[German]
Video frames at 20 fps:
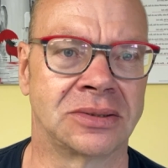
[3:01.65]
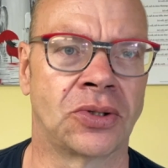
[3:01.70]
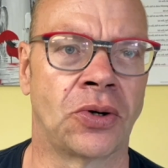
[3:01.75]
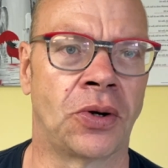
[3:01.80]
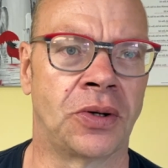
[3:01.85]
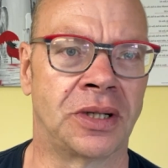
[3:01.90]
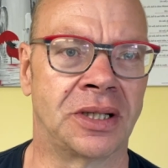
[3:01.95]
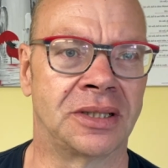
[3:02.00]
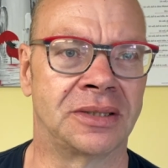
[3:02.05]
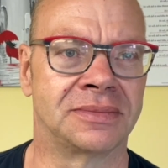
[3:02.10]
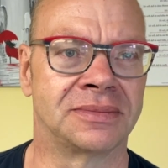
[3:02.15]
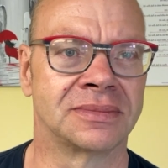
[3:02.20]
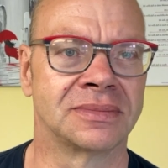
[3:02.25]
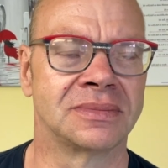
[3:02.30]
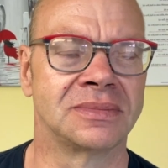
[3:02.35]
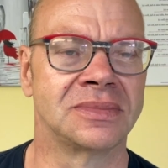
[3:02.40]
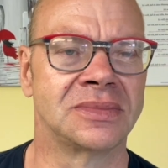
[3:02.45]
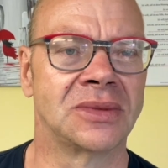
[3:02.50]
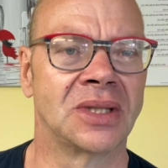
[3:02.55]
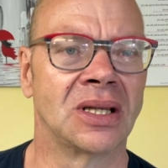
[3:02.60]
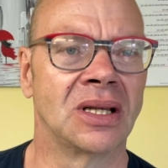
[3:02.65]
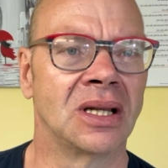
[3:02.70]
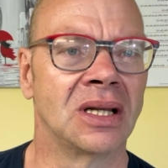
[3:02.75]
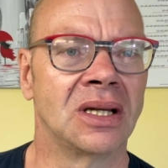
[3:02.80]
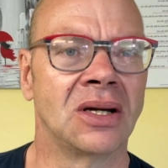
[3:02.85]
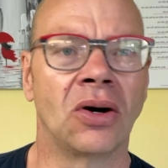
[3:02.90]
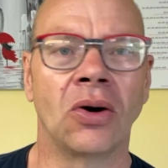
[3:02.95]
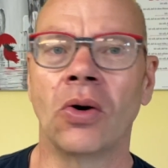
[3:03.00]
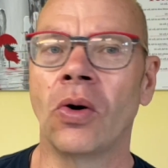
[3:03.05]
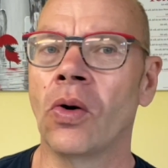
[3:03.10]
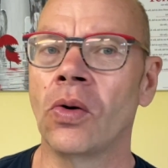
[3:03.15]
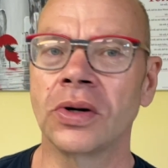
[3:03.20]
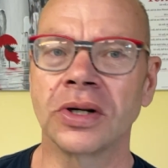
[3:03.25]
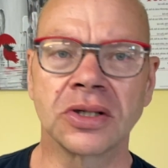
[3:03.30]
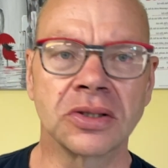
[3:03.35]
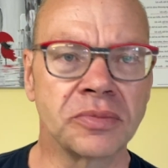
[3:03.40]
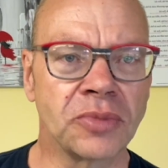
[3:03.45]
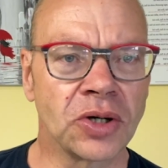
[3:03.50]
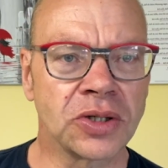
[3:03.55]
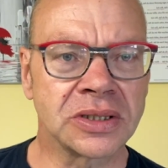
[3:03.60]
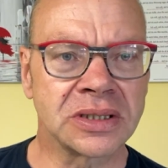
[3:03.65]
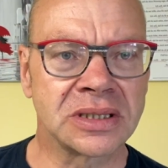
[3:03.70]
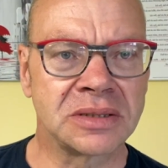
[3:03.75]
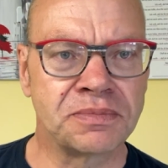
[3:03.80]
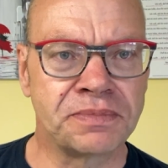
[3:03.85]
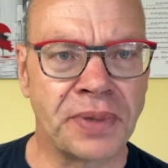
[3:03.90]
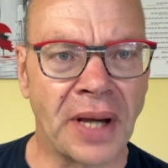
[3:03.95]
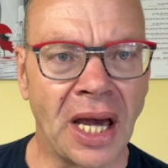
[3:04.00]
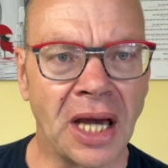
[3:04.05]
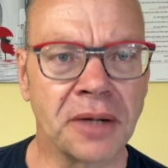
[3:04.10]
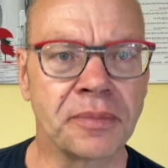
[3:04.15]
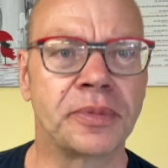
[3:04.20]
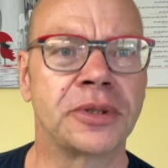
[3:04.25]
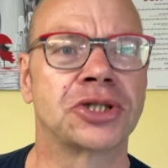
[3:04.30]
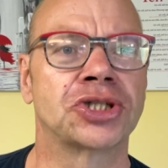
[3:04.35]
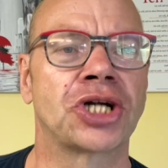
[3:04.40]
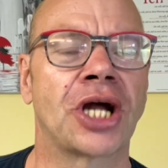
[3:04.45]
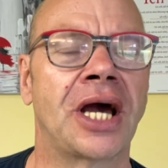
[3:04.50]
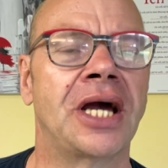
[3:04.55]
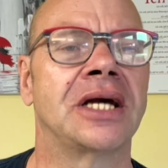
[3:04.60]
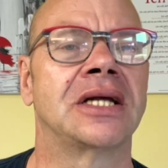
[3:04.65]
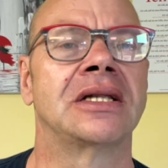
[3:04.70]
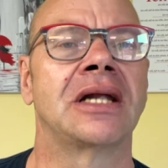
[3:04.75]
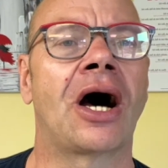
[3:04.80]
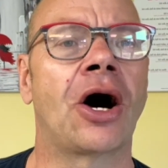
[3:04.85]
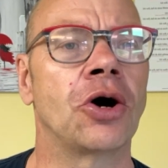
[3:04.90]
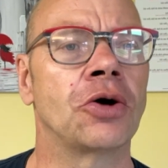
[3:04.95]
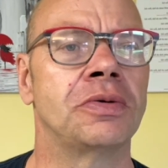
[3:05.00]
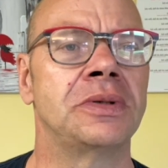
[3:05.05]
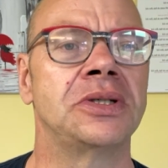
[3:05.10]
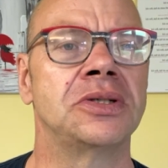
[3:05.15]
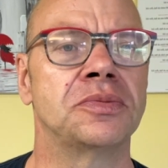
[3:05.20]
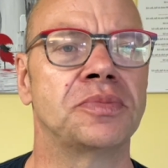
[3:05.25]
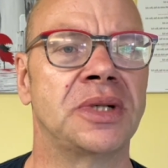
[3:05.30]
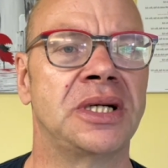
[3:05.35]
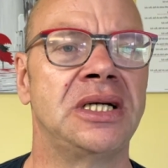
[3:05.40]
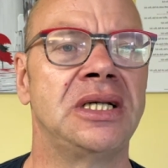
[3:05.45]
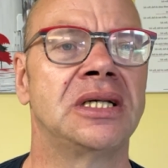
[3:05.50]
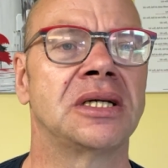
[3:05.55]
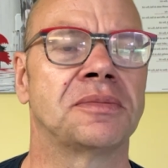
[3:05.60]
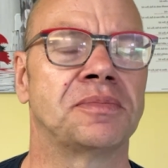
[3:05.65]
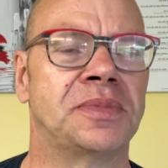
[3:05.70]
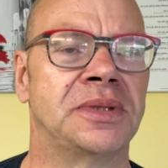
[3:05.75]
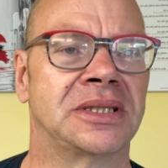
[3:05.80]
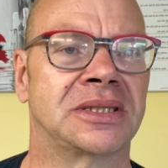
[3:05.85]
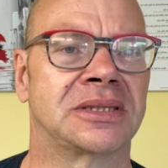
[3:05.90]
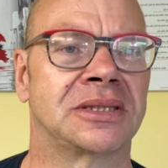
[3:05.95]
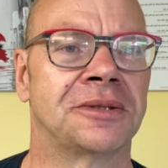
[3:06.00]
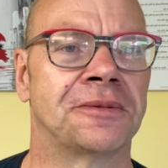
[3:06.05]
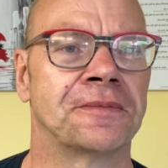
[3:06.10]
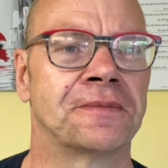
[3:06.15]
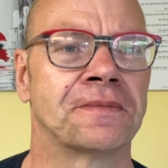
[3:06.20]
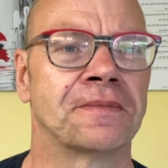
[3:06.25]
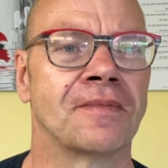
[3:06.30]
können oder du möchtest einen Berg besteigen, auch wenn du behindert bist,